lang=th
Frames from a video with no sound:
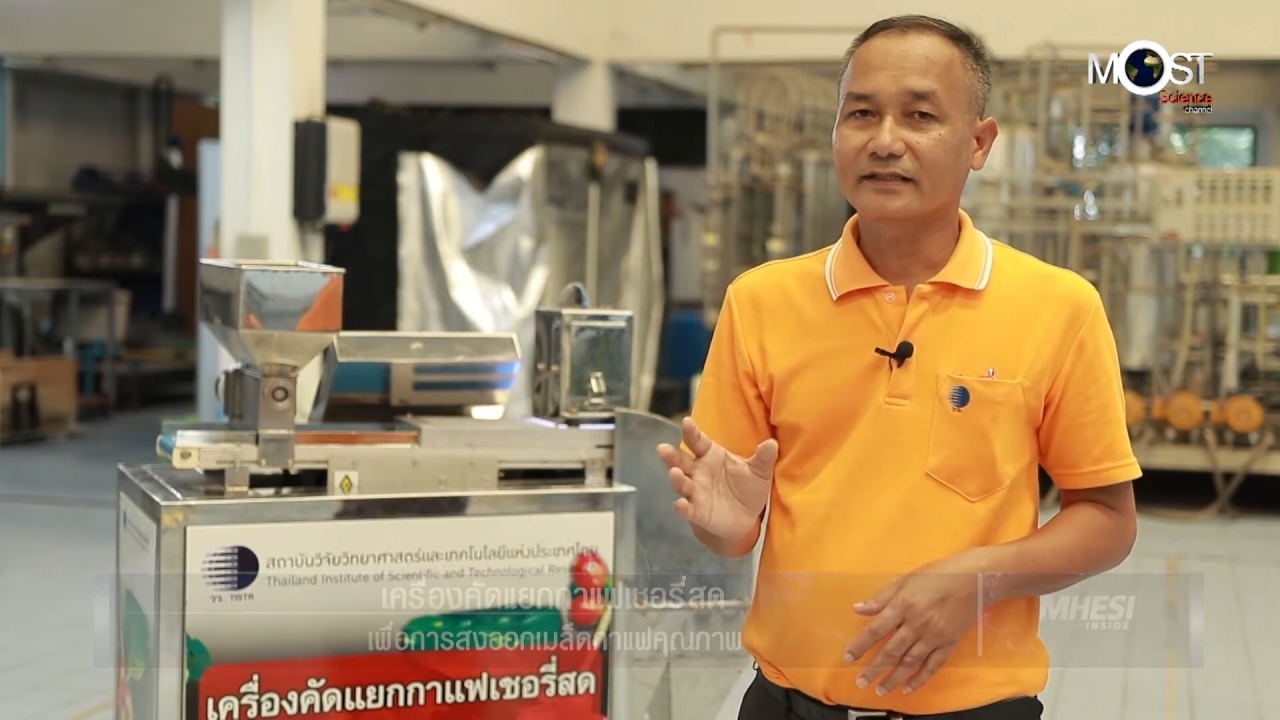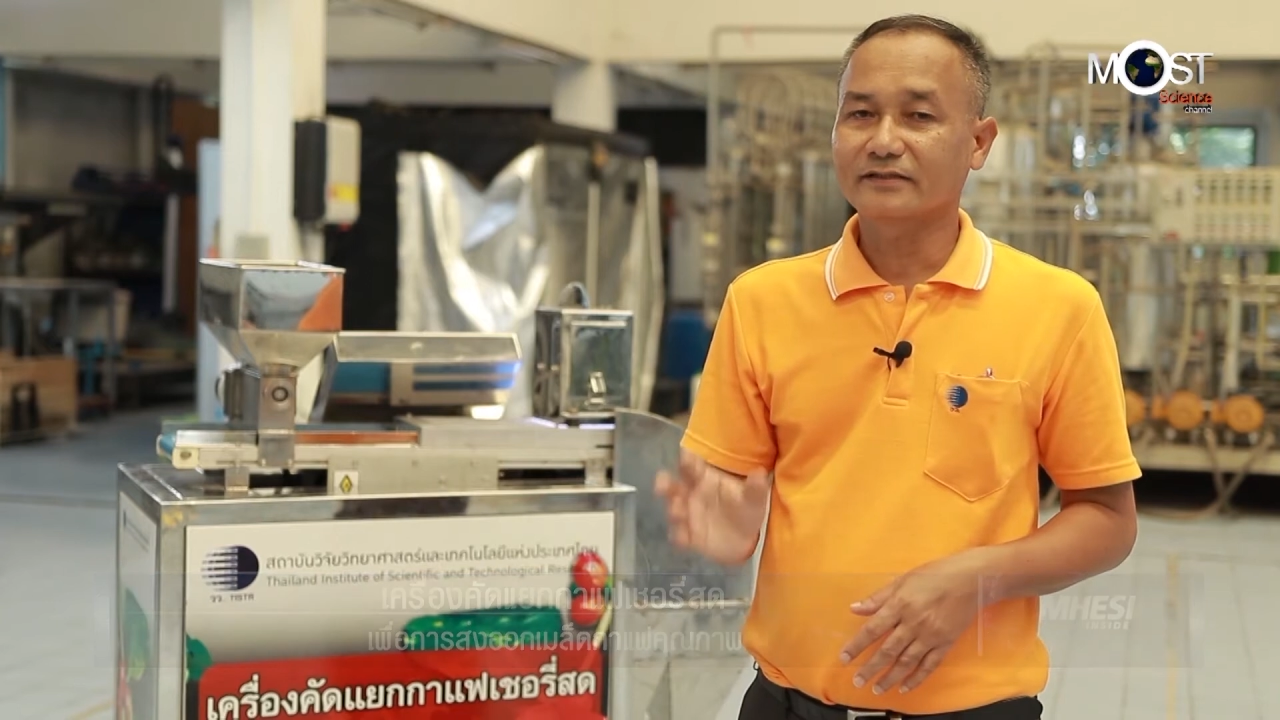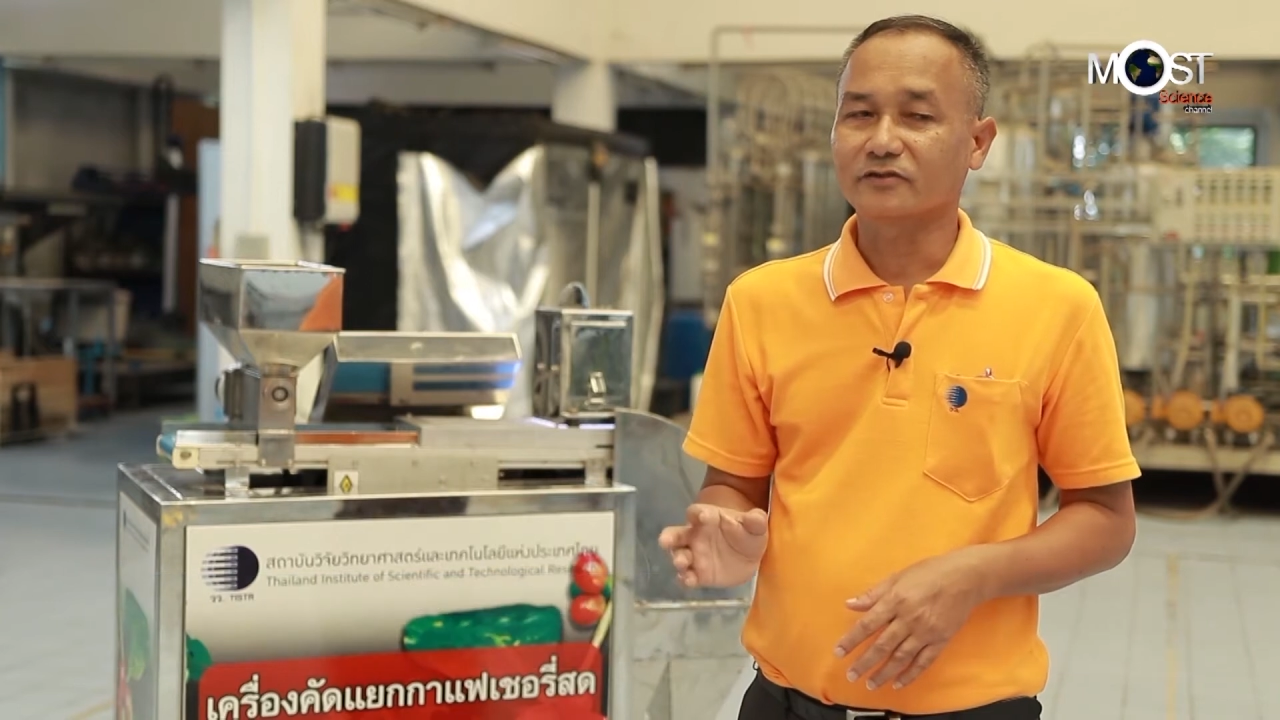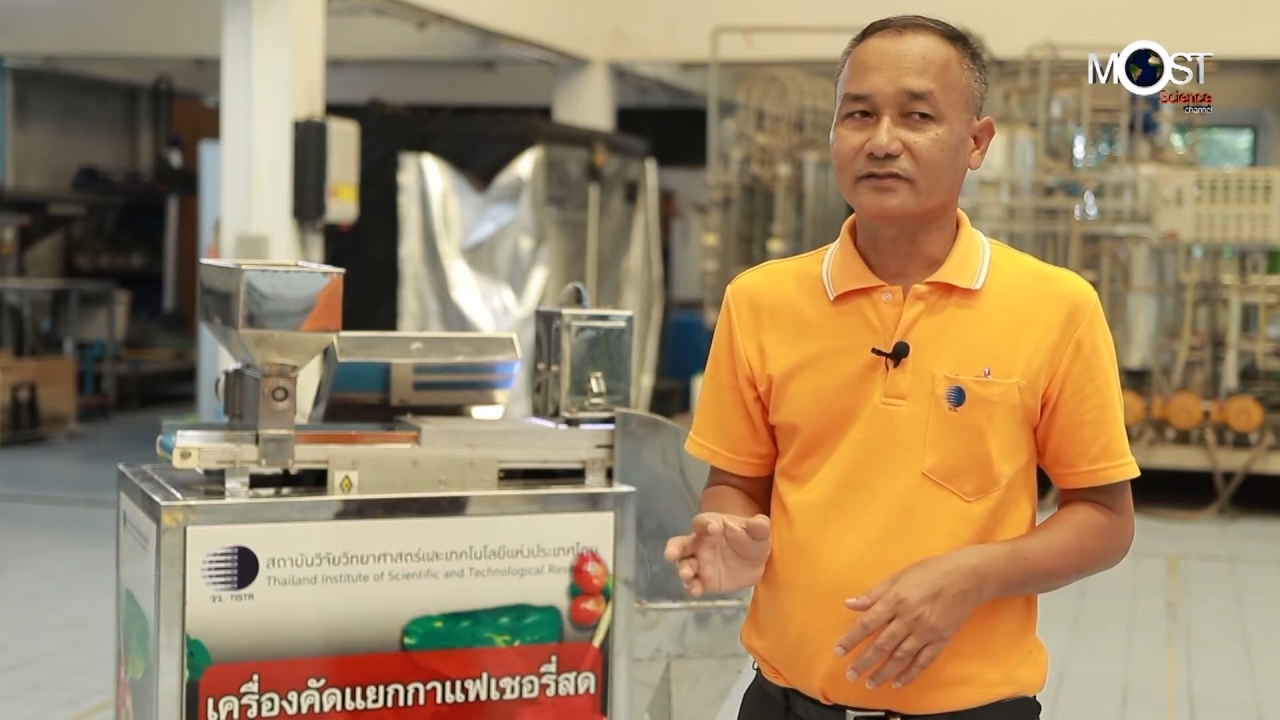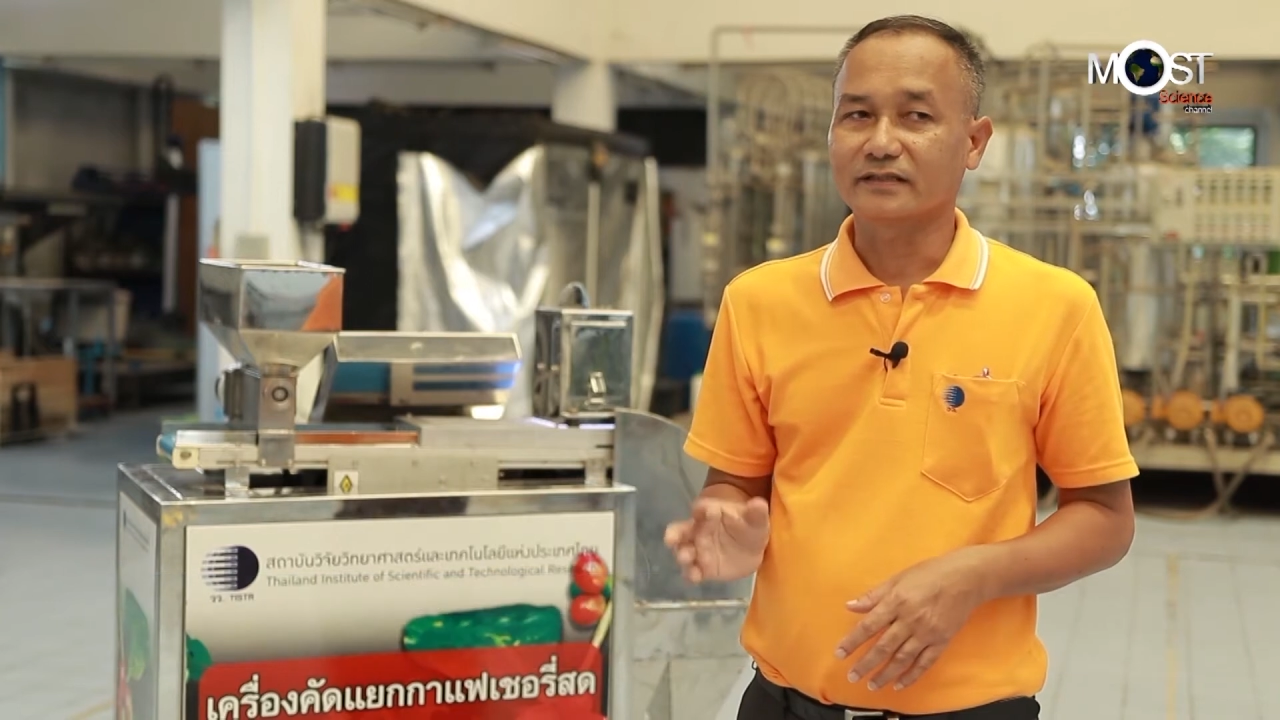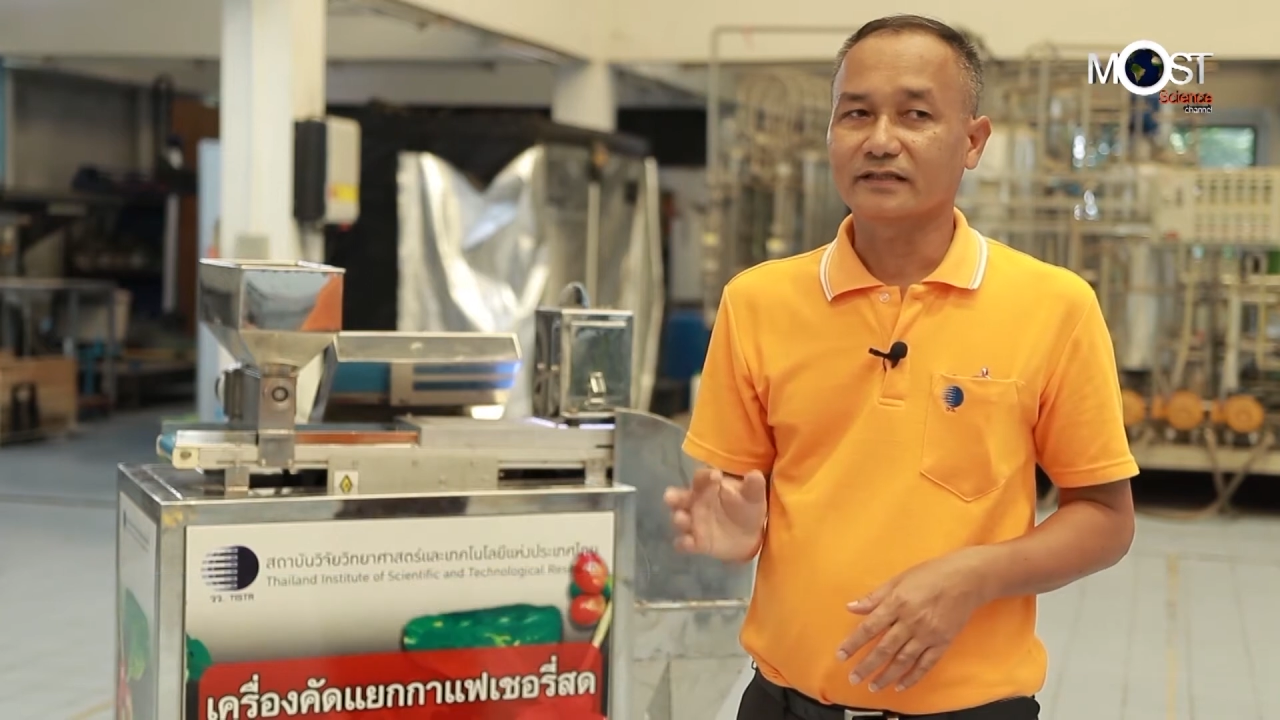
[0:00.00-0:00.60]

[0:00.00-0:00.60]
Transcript: รี่สดสี